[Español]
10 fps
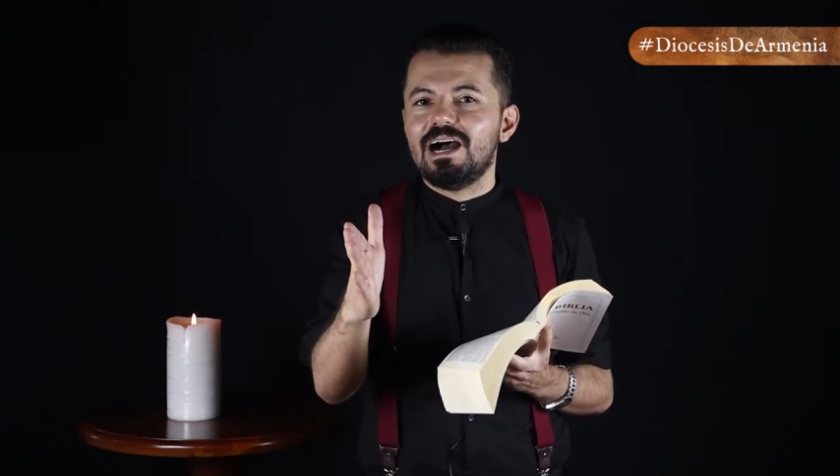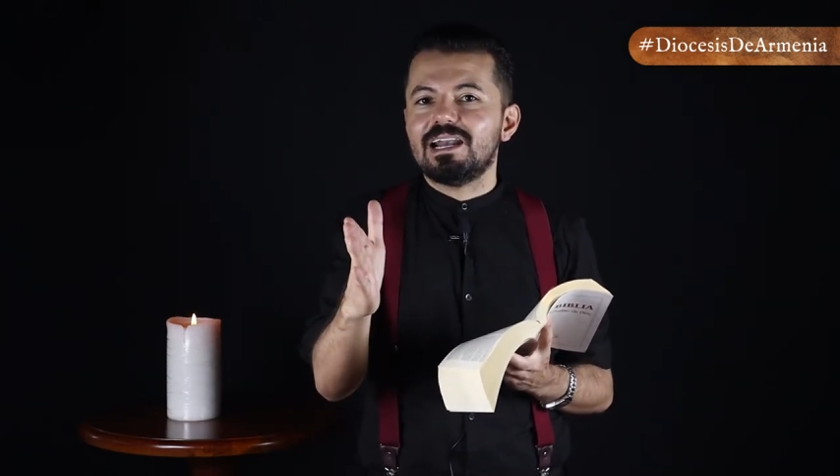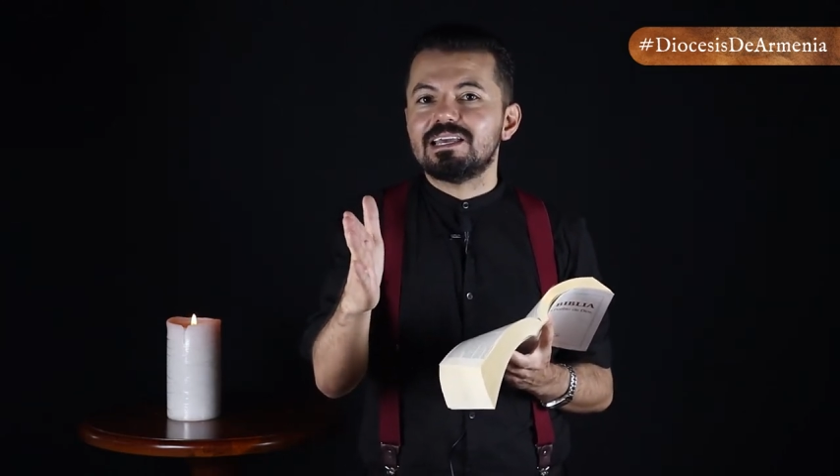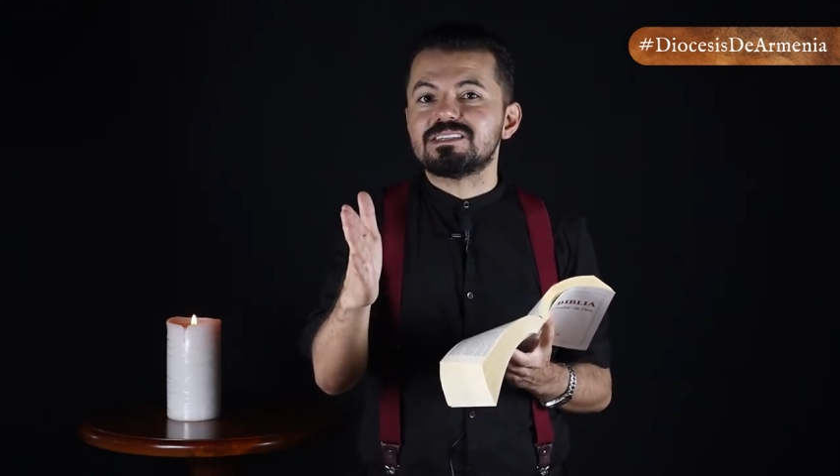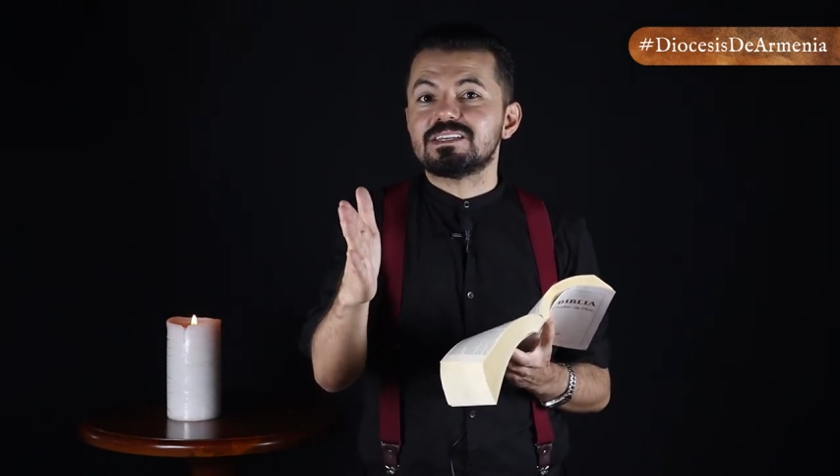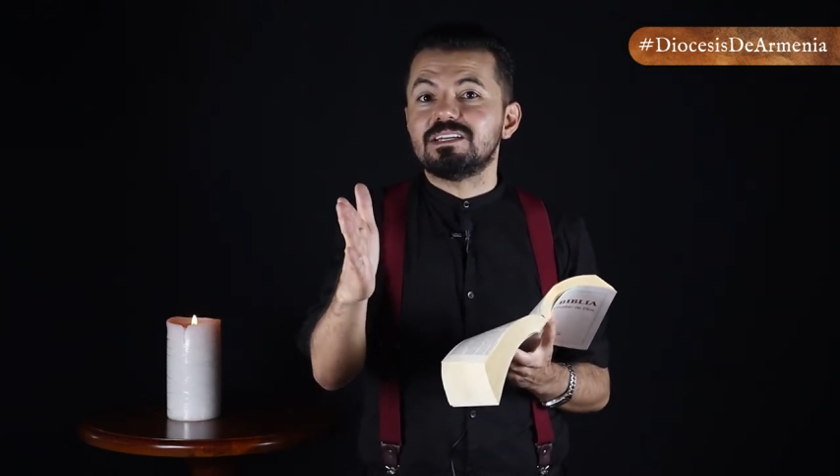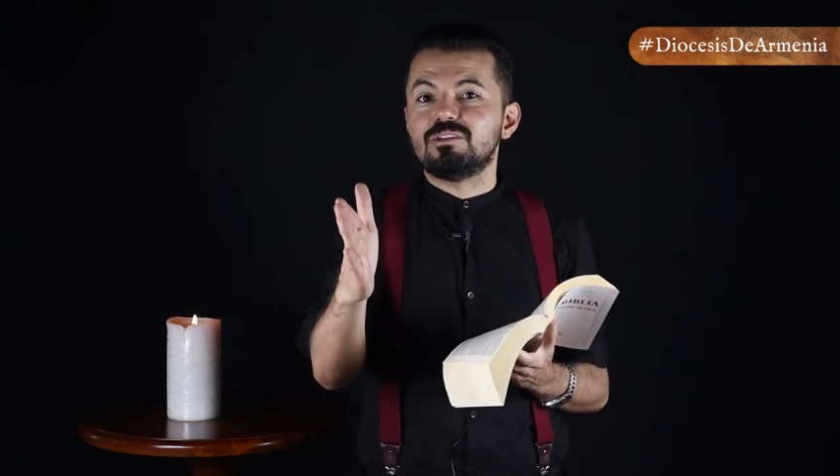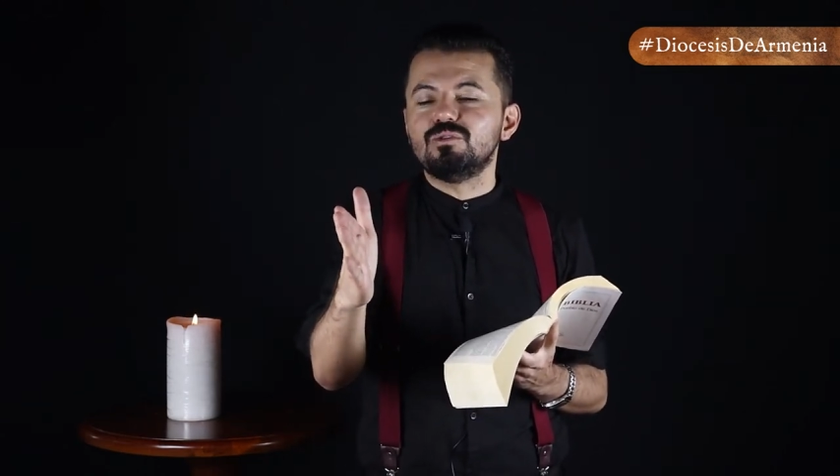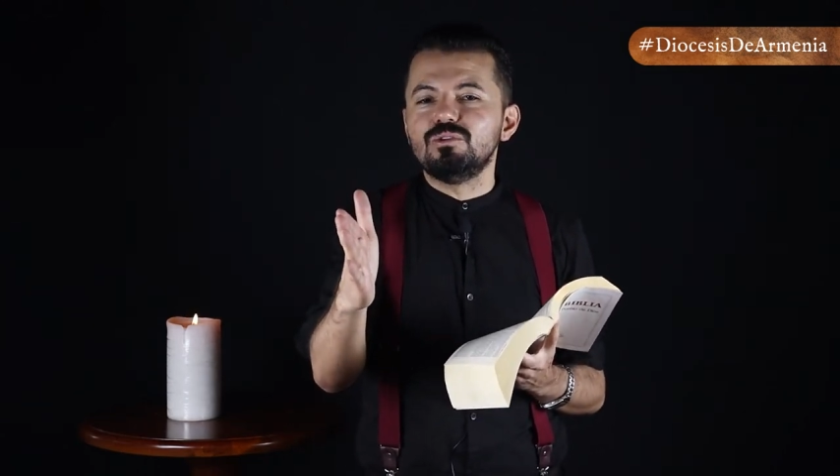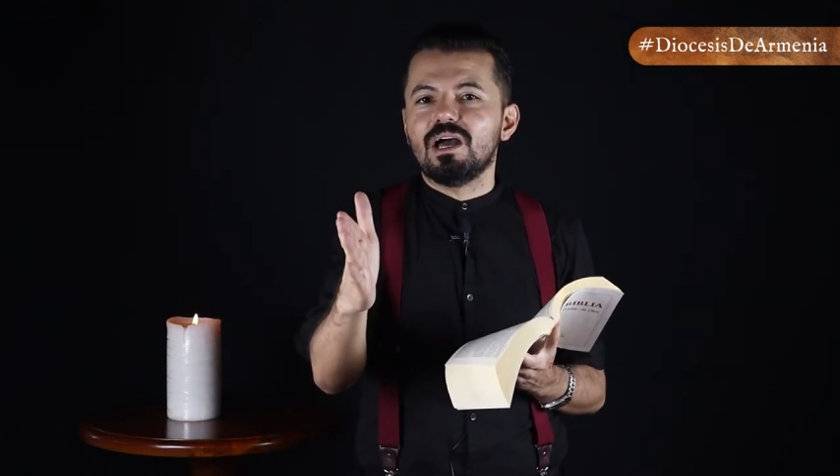a la
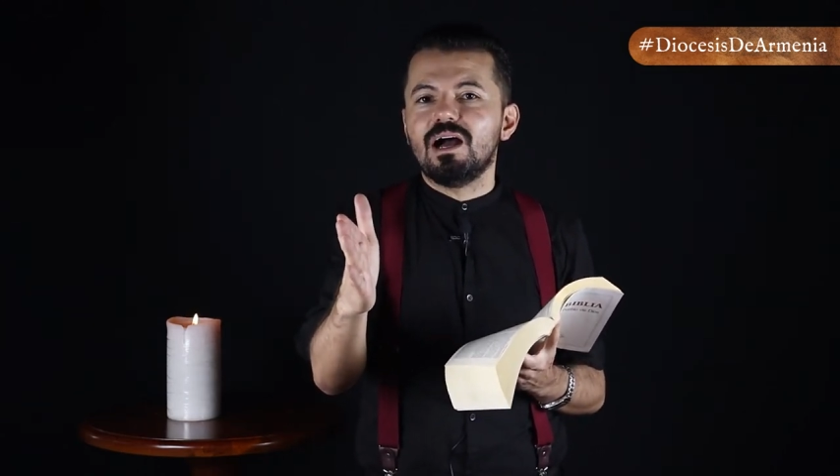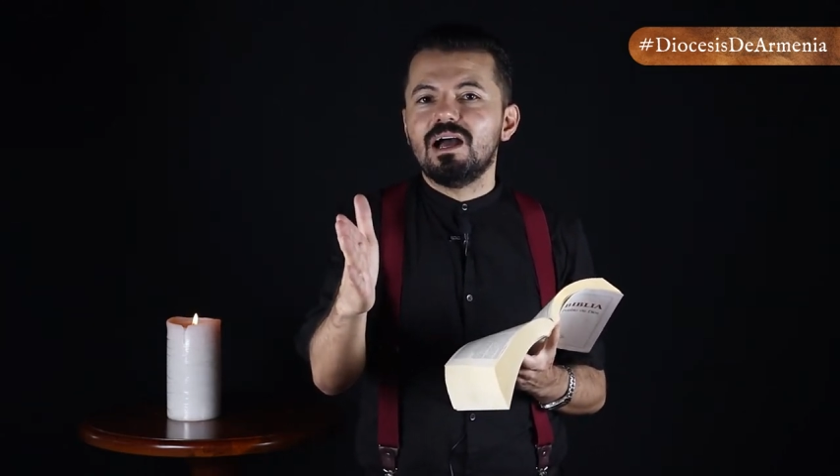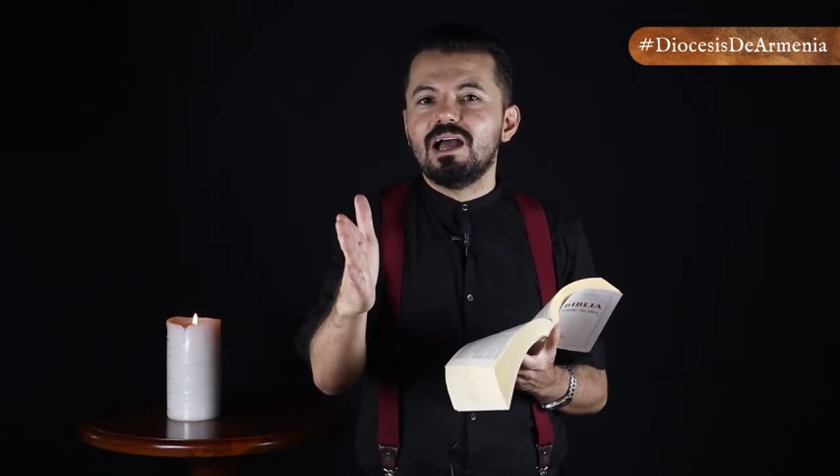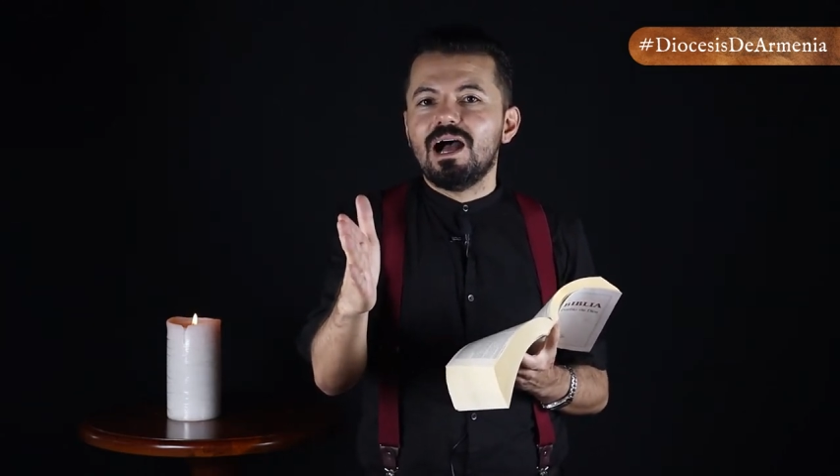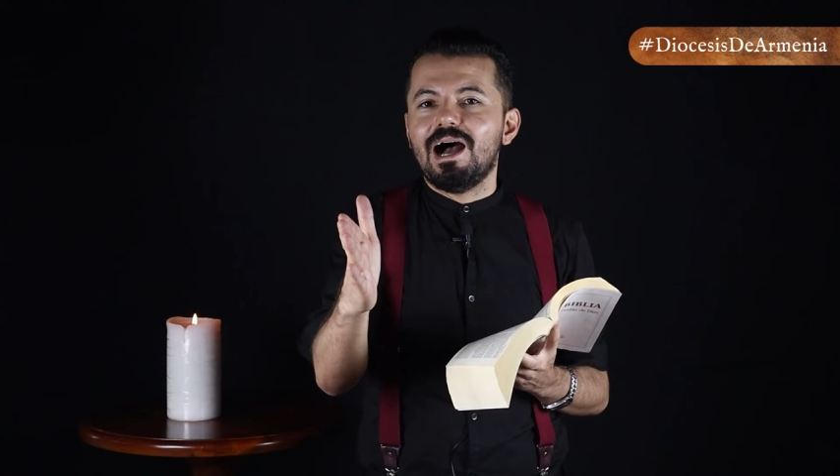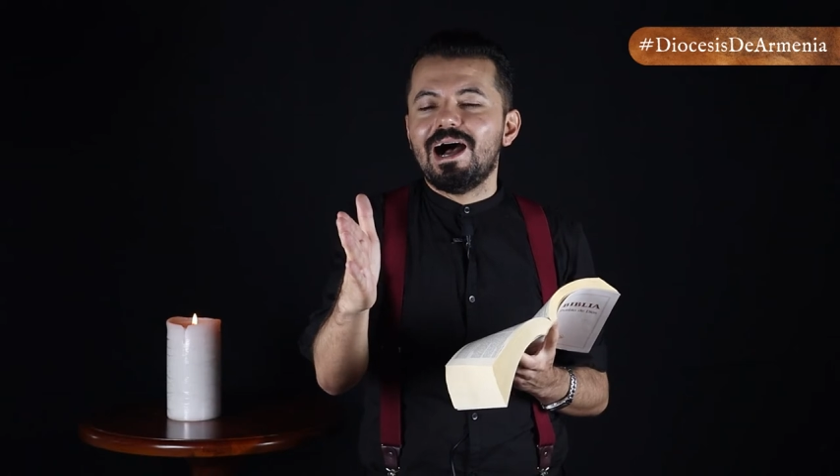escritura,